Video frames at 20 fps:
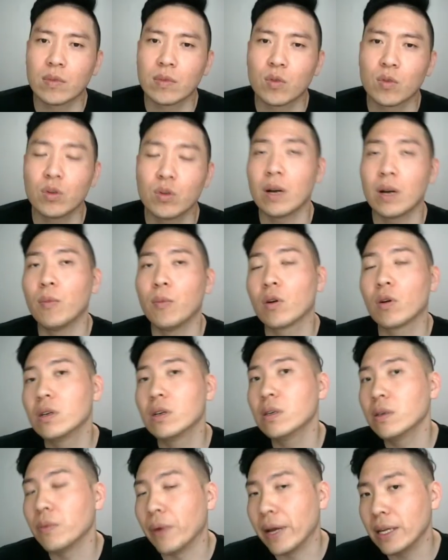우리가 뭐 그
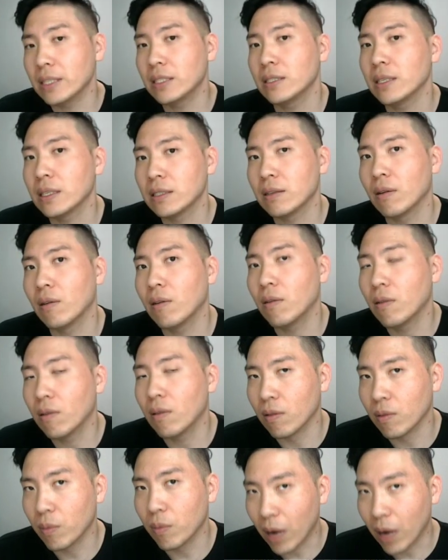
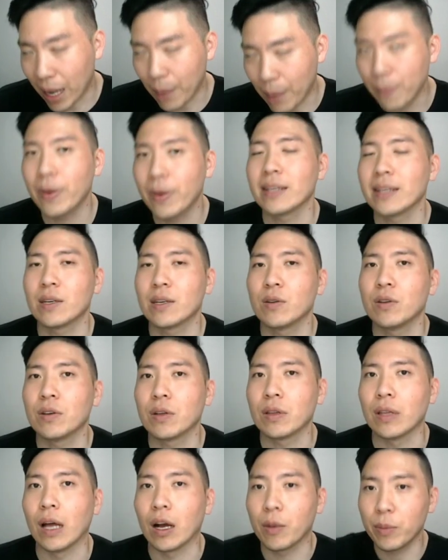레이스에서 간발의 차로
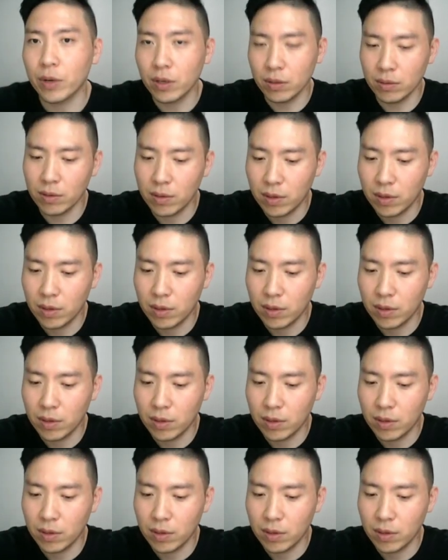이겼다. 그러면은